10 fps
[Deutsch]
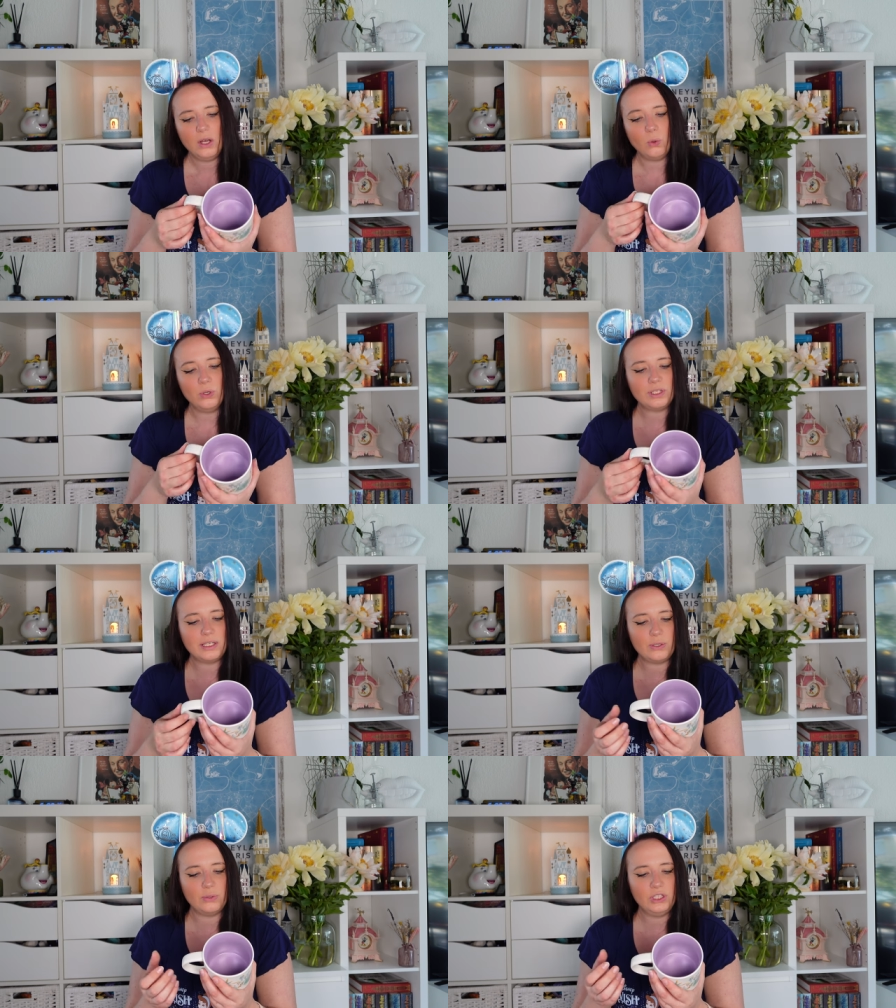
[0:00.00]
Und
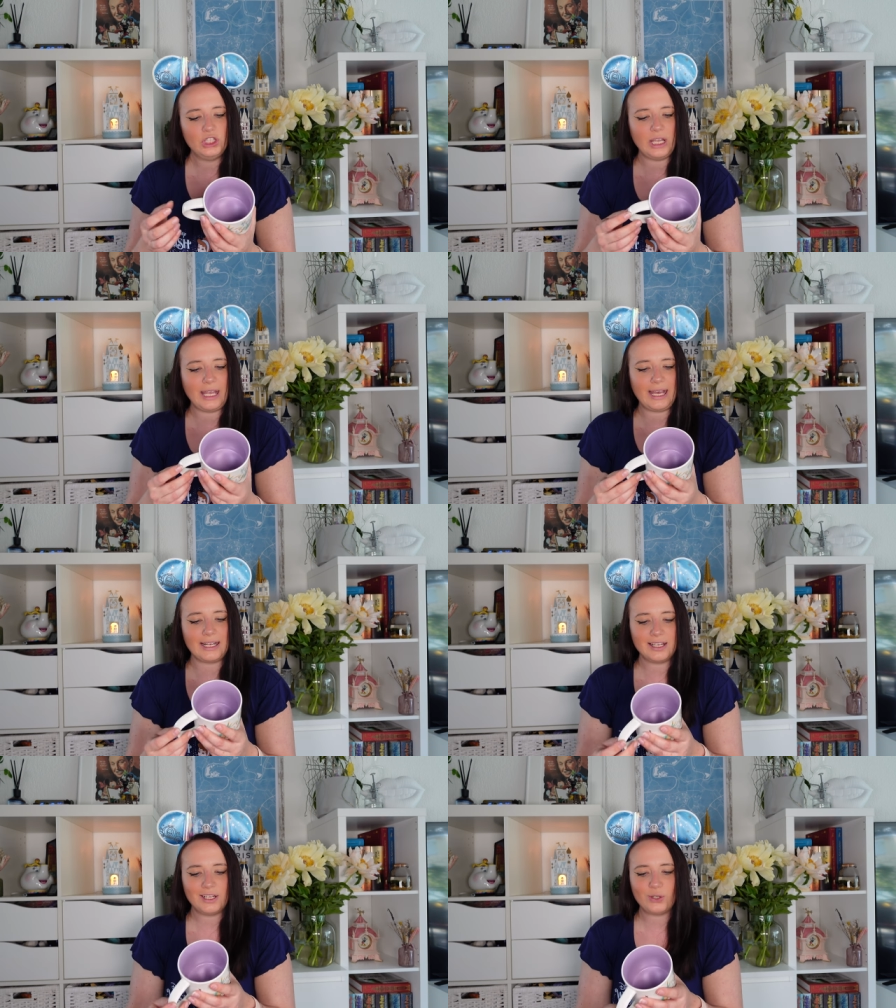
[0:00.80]
natürlich
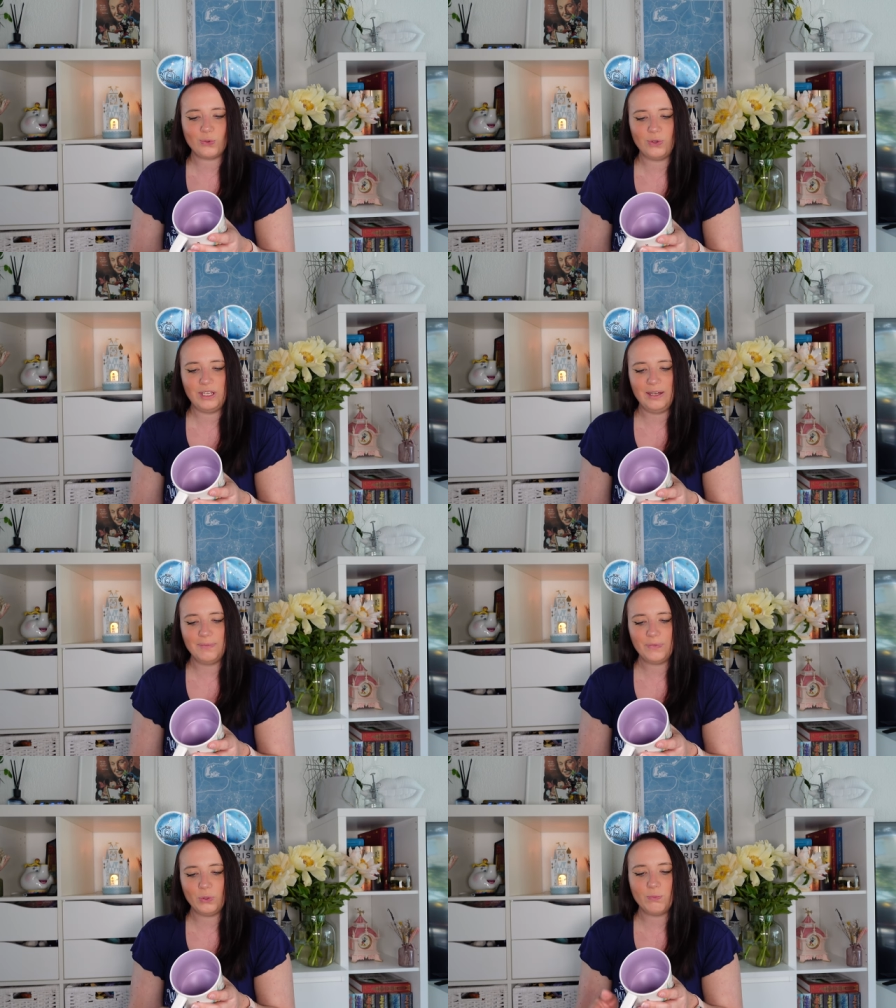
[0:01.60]
Ratatouille.
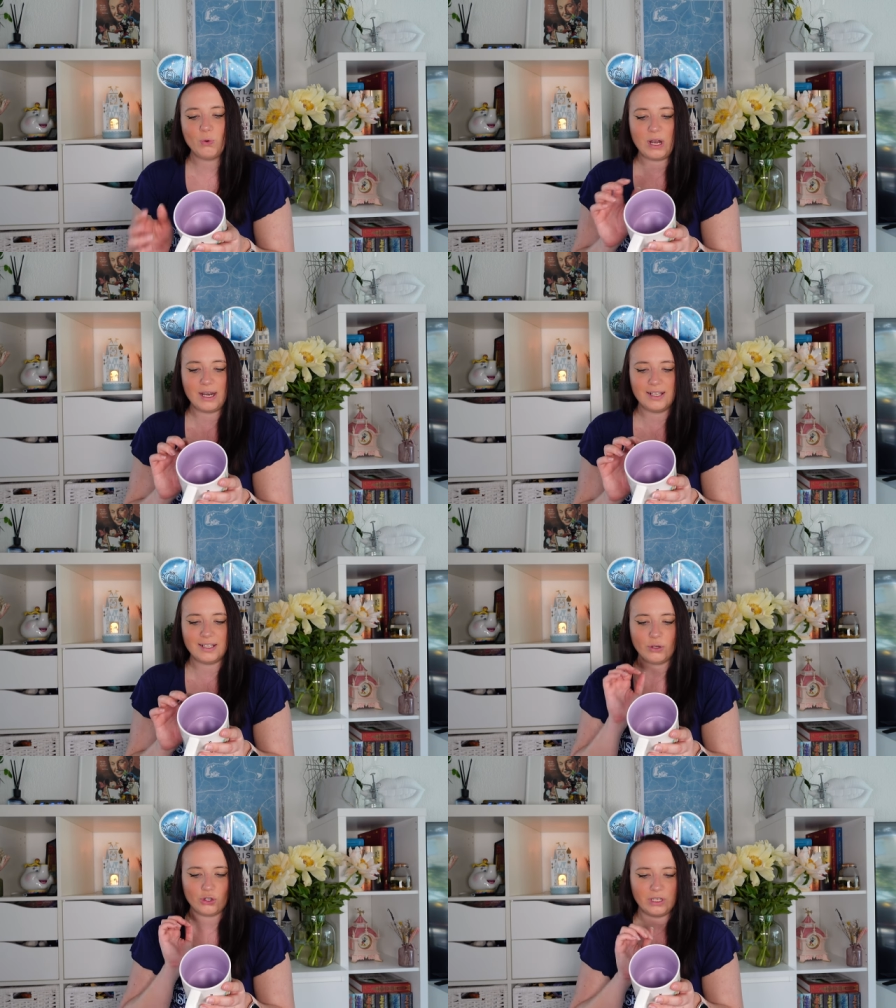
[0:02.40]
Und Moana
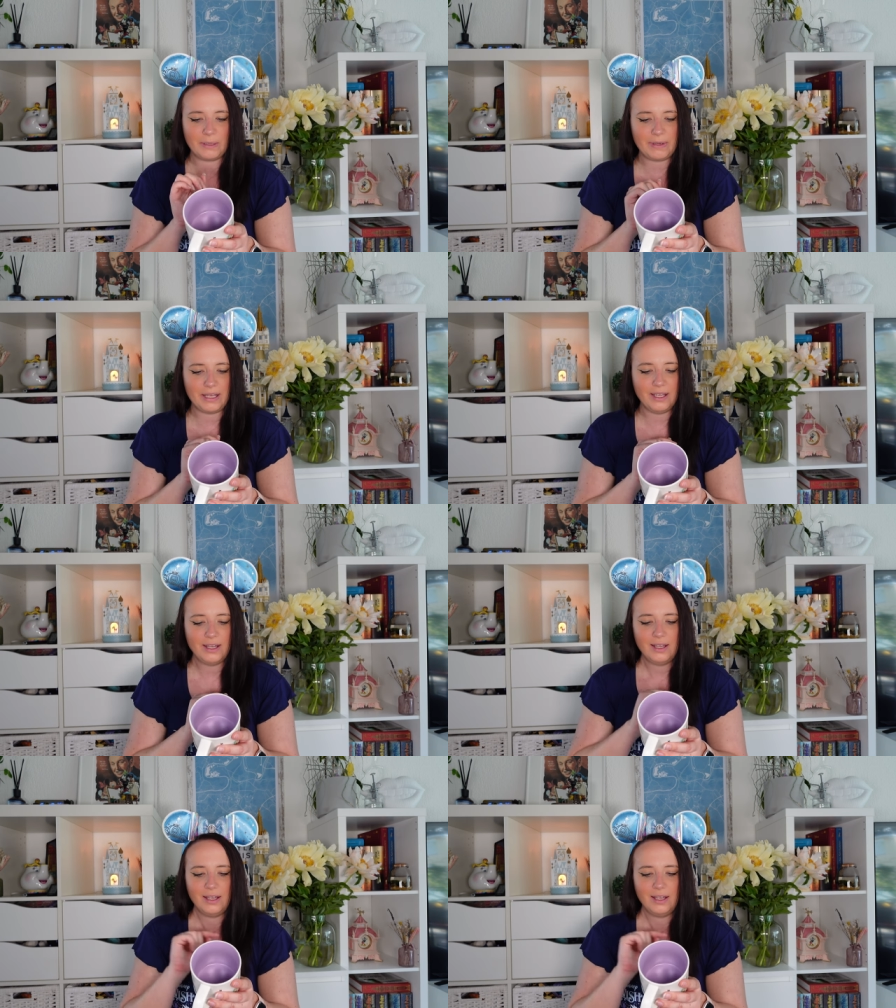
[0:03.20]
ist auch schon dabei.